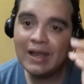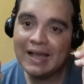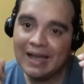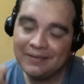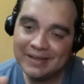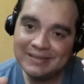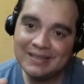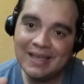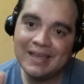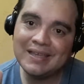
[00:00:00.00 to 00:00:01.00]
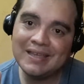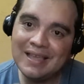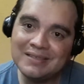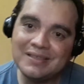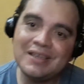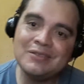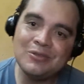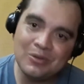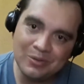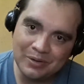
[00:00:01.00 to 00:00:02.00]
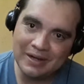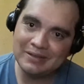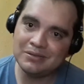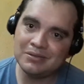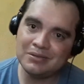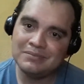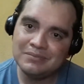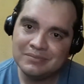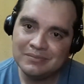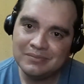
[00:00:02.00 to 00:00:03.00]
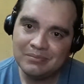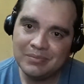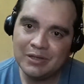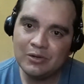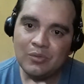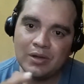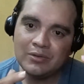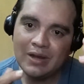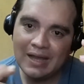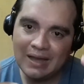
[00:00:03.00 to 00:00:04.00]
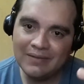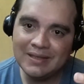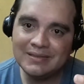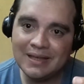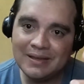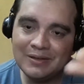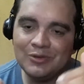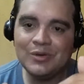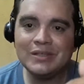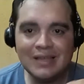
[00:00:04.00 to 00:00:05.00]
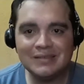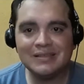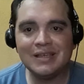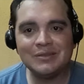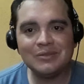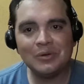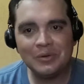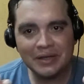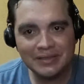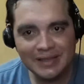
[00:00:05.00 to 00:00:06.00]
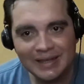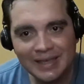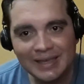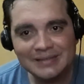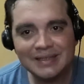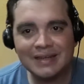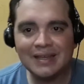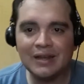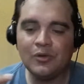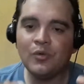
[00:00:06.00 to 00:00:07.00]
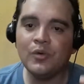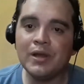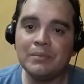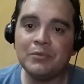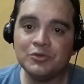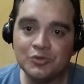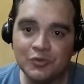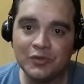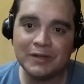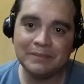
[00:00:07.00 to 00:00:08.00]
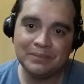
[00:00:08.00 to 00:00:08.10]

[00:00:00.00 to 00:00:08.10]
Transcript: la cabeza está haciendo lo correcto. Pero cuando la cabeza no está haciendo lo que tiene que hacer, el cuerpo sufre.